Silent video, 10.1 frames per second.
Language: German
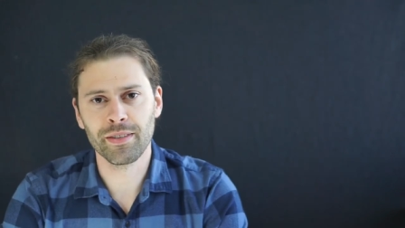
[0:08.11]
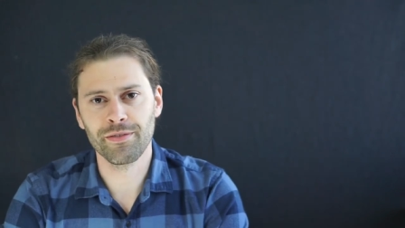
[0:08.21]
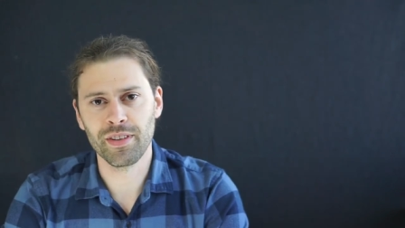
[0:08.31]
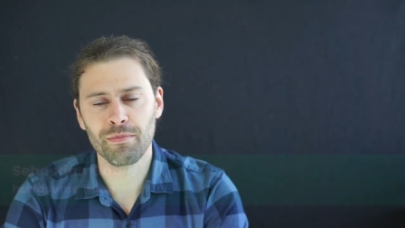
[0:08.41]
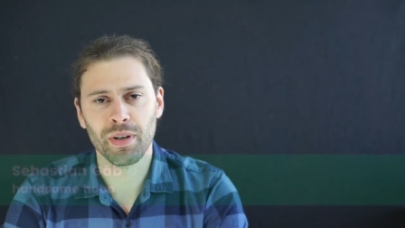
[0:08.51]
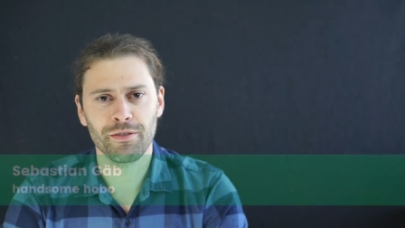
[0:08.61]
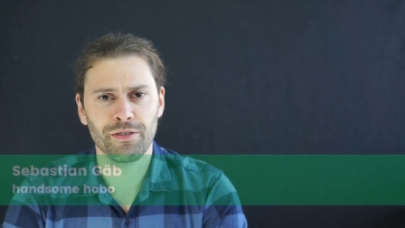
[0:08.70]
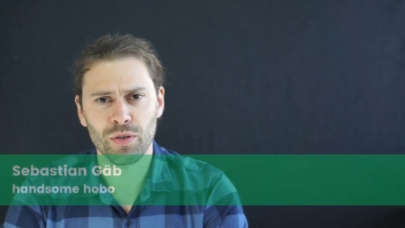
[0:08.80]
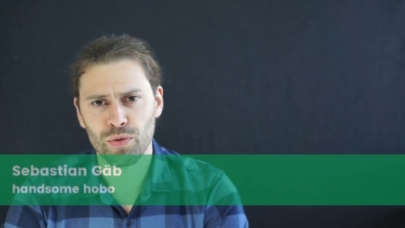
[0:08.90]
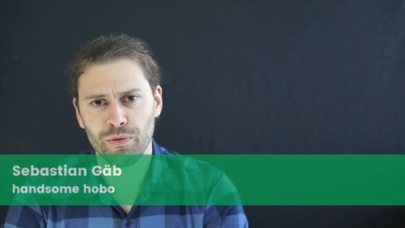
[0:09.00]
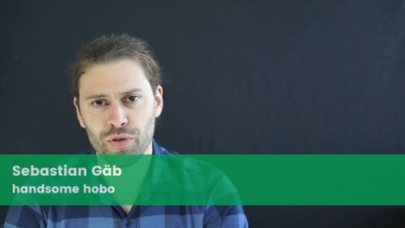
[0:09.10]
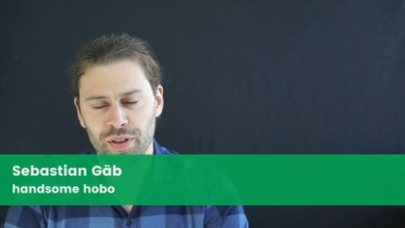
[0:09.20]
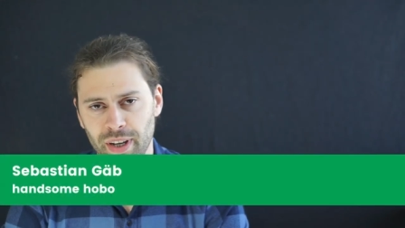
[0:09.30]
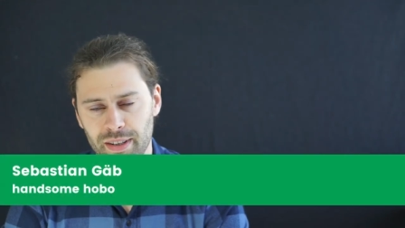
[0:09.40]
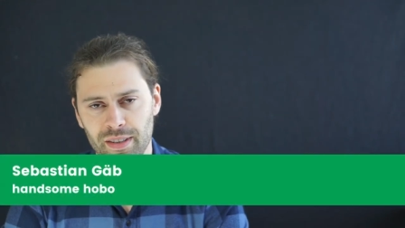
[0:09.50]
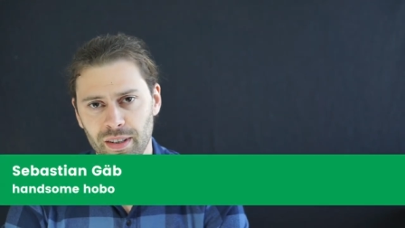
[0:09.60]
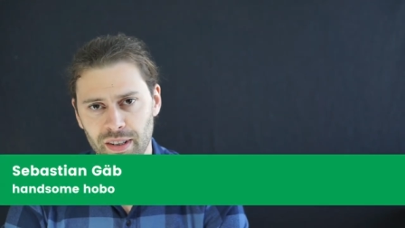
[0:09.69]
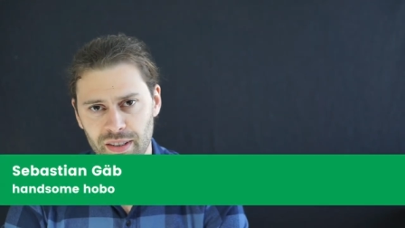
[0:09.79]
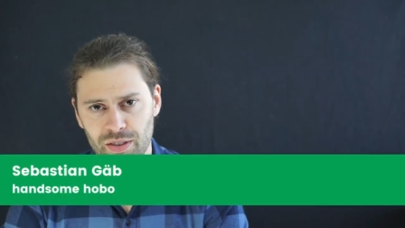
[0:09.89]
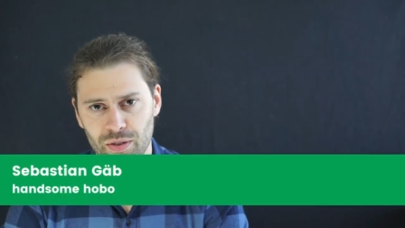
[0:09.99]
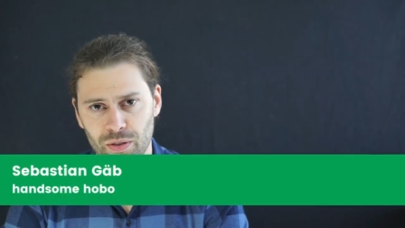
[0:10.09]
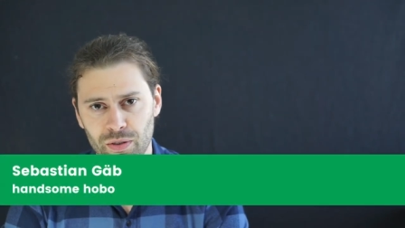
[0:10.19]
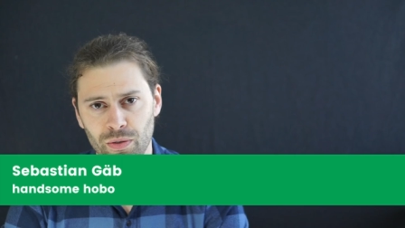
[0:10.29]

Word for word: wie man philosophische Texte lesen sollte.